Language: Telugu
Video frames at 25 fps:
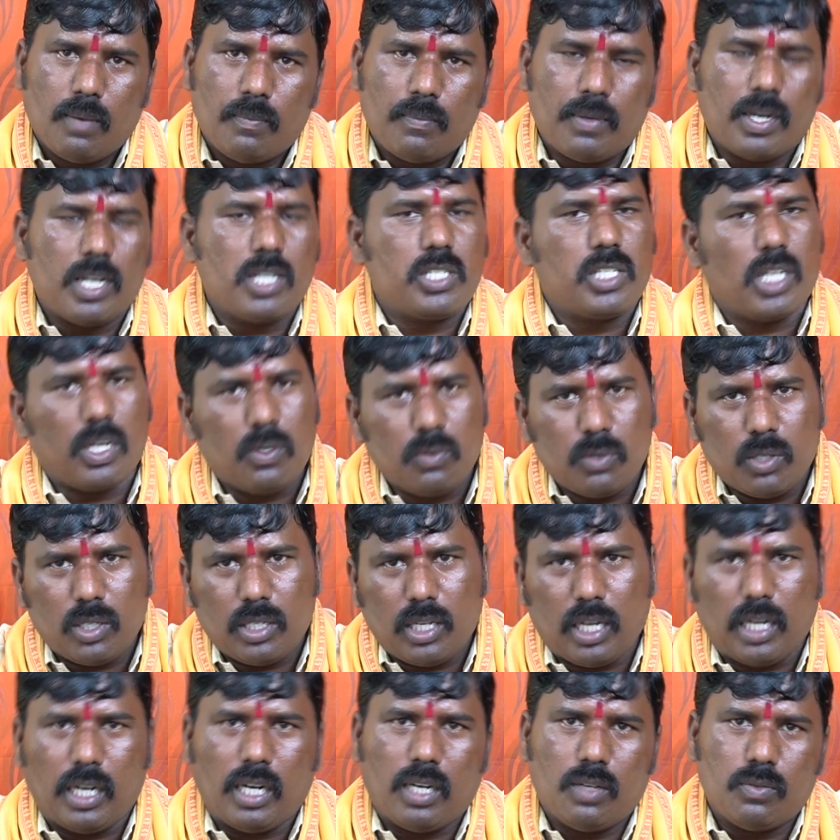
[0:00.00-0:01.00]
మన చెరువు
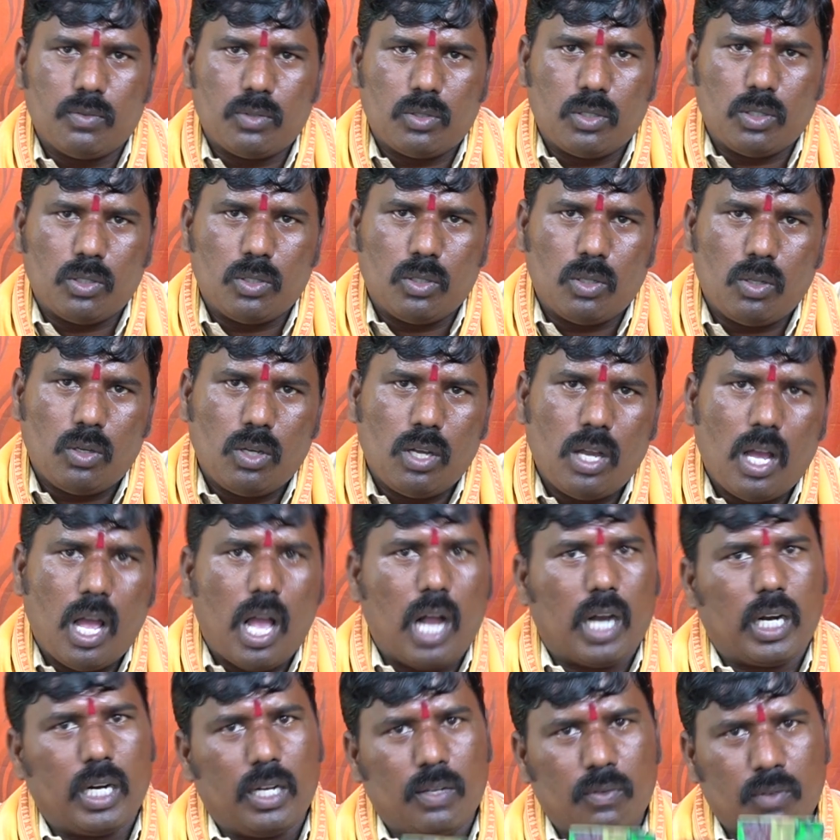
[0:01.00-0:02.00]
గట్ట ఎక్కడ ఉంటుందో
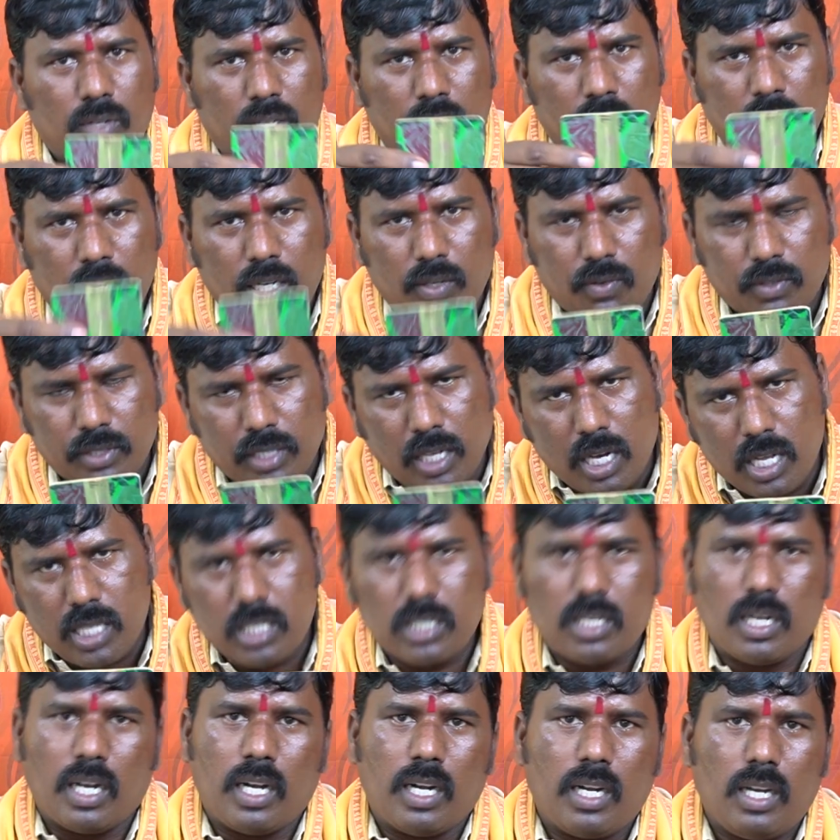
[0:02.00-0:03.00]
అక్కడ వెళ్ళి
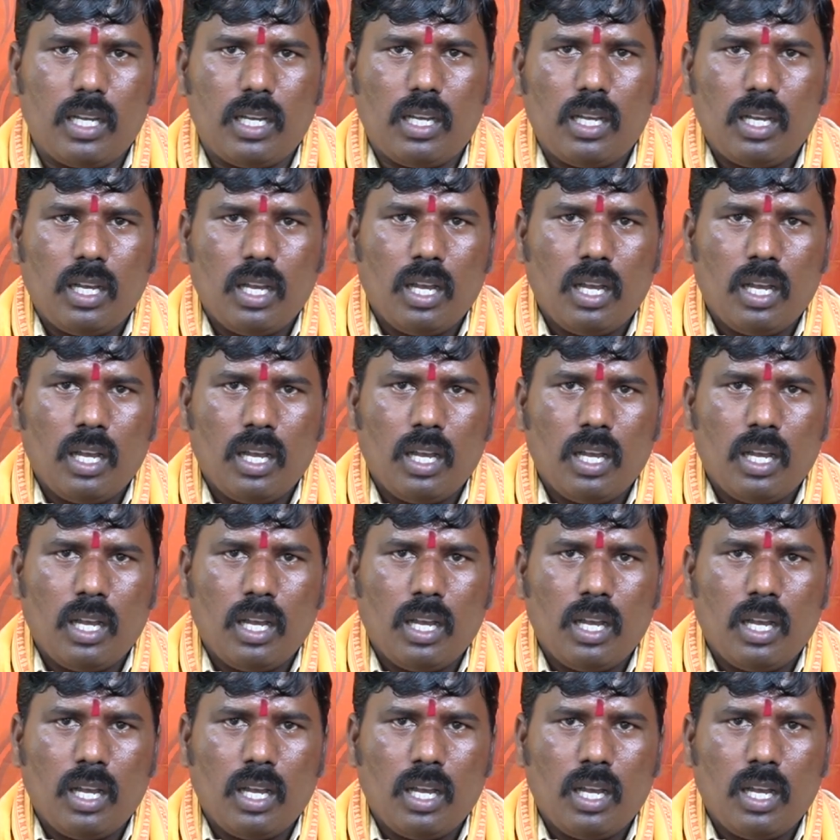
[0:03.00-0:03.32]
వదిలేసి రండి